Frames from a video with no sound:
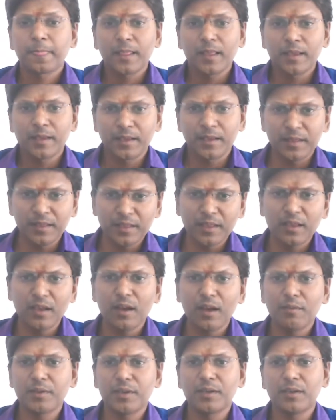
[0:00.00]

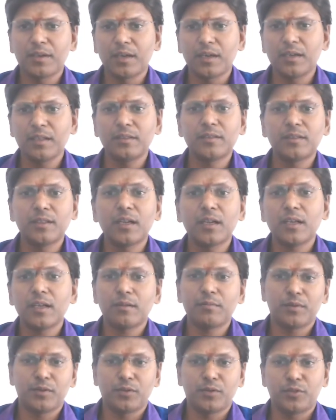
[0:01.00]
இந்தியாவின் நடுத்தர
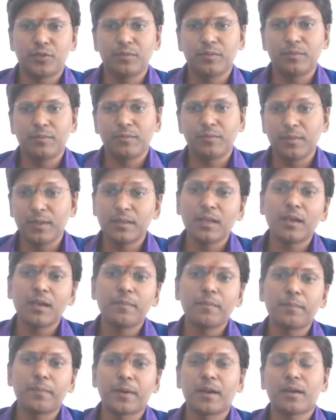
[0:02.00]
மற்றும் மித
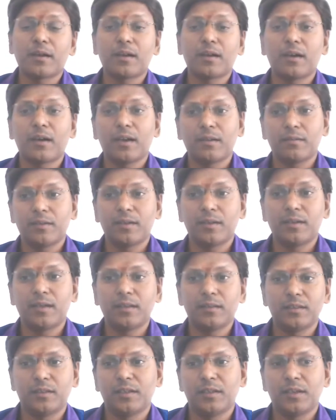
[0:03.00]
பணக்கார
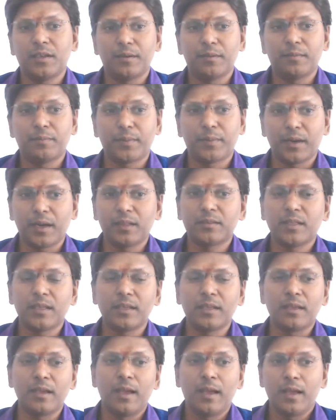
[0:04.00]
வர்க்கத்தினரின் பணத்தை
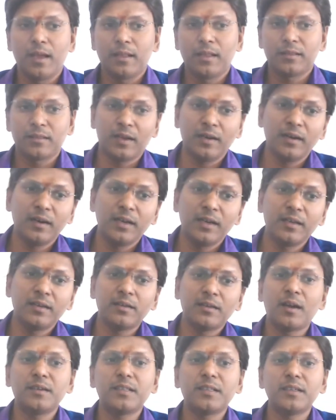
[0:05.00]
தங்களின்
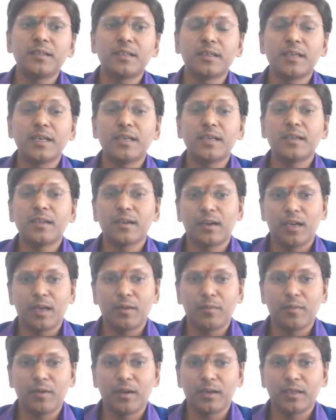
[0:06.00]
நாட்டிற்கு நீண்ட
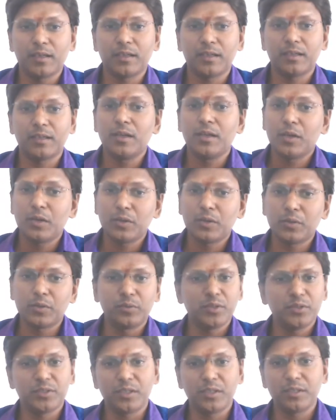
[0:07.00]
காலமாக கொண்டு
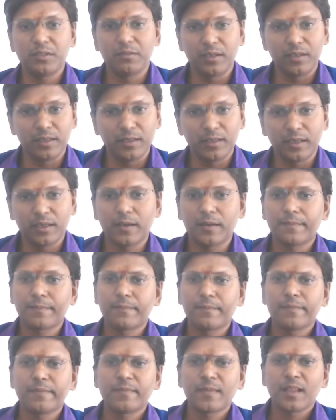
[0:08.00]
சென்று வருகின்றனர்
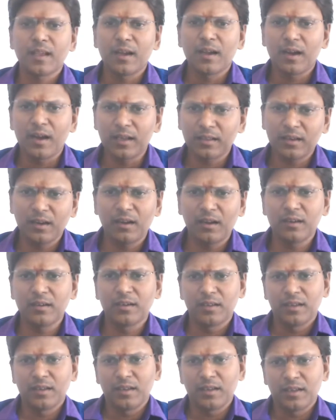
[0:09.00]
அதனால்
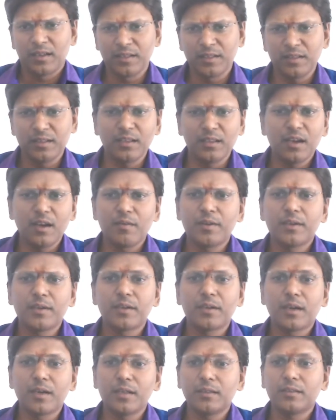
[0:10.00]
இந்தியாவின்
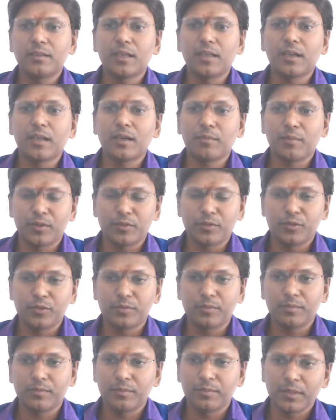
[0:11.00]
நடுத்தர மற்றும்
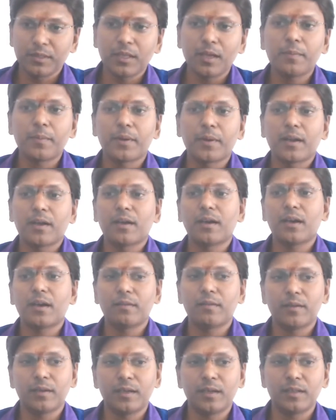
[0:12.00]
மித பணக்கார
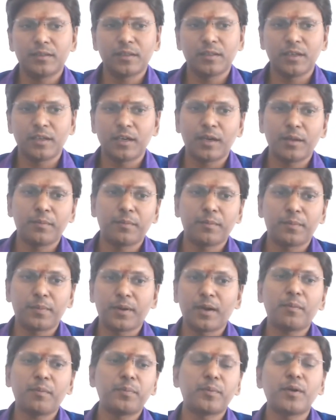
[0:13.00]
வர்க்கத்தினரிடம்
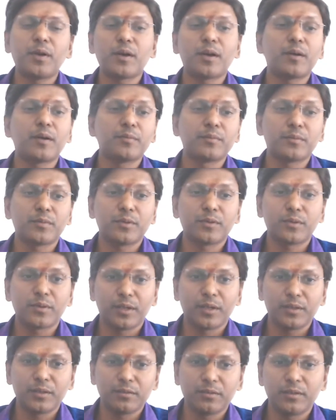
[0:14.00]
பணப்புழக்கம்
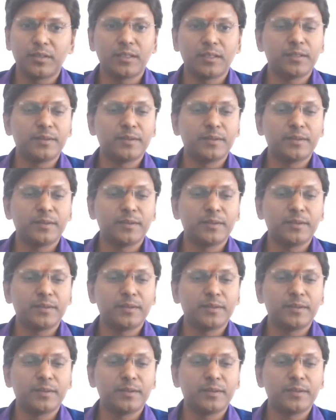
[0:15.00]
குறைந்துவிட்டது